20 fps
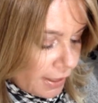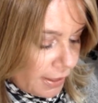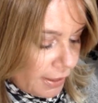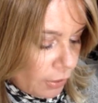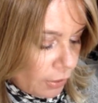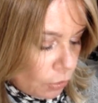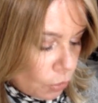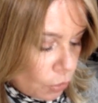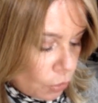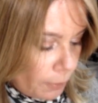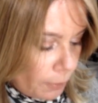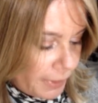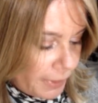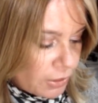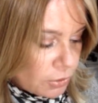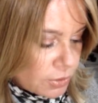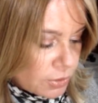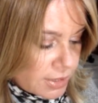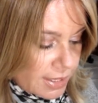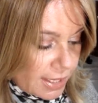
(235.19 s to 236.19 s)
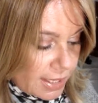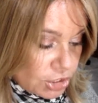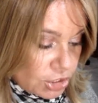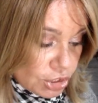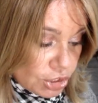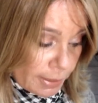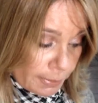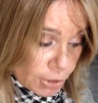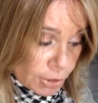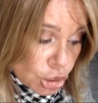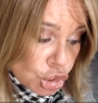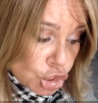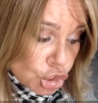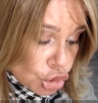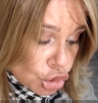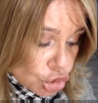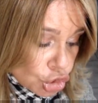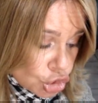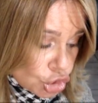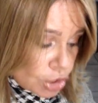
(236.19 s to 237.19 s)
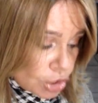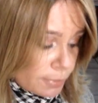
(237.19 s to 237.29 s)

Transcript: eu comprei no site da Brigitte,